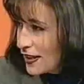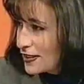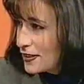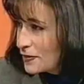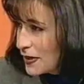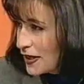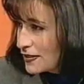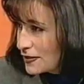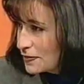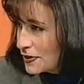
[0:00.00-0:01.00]
حالات الإبداع
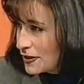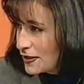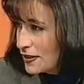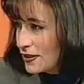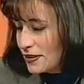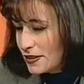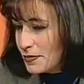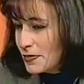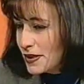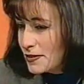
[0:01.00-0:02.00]
الطبي
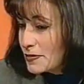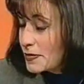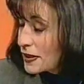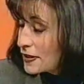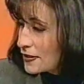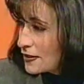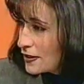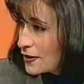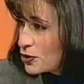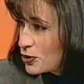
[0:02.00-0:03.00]
لما مريض
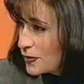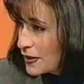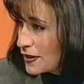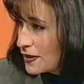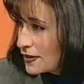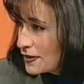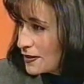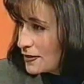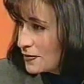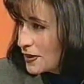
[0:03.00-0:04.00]
ينجو من,
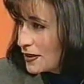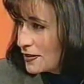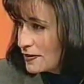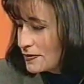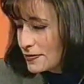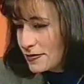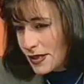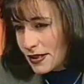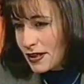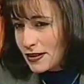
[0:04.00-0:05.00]
من
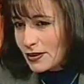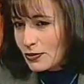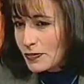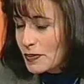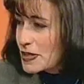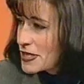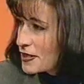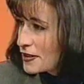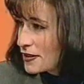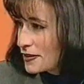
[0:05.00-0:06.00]
خلينا نقول من
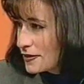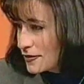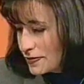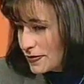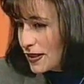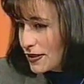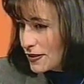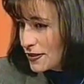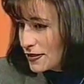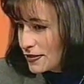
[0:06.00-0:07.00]
مصير
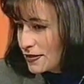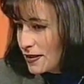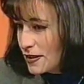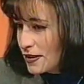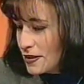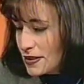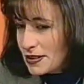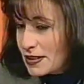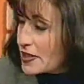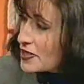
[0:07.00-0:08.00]
يعني
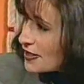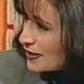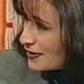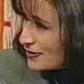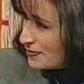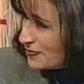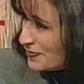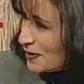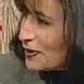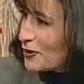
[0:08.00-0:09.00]
غير سار
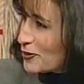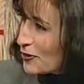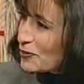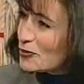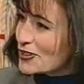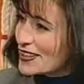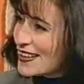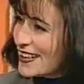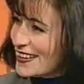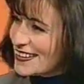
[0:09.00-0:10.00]
ما بدنا نذكر مفردة
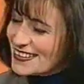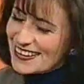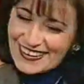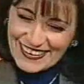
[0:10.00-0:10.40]
يعني